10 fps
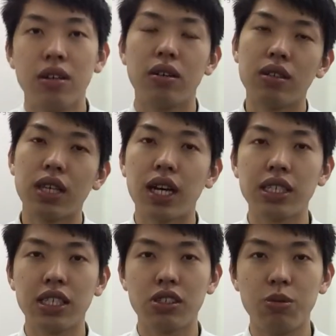大阪
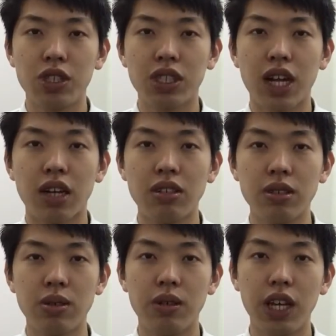市住吉区のあ
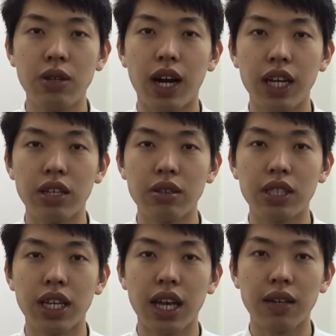るリーフハリキュー
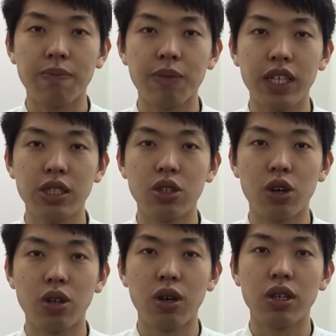生態院院
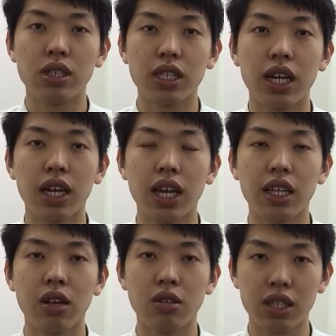長の笹原
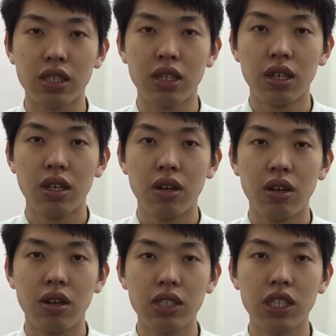健太郎です
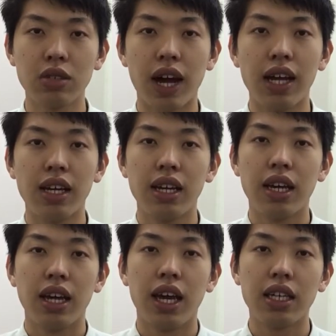本日は
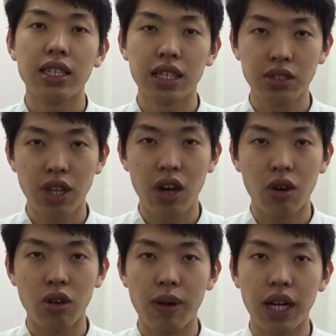え膝痛で
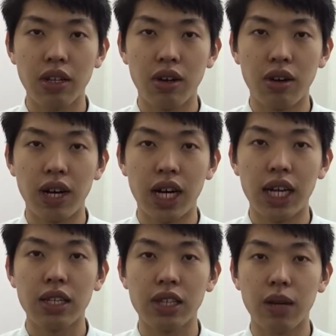お困りのあ
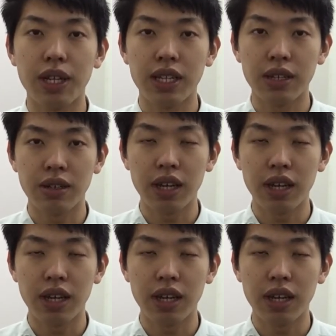なたのためにの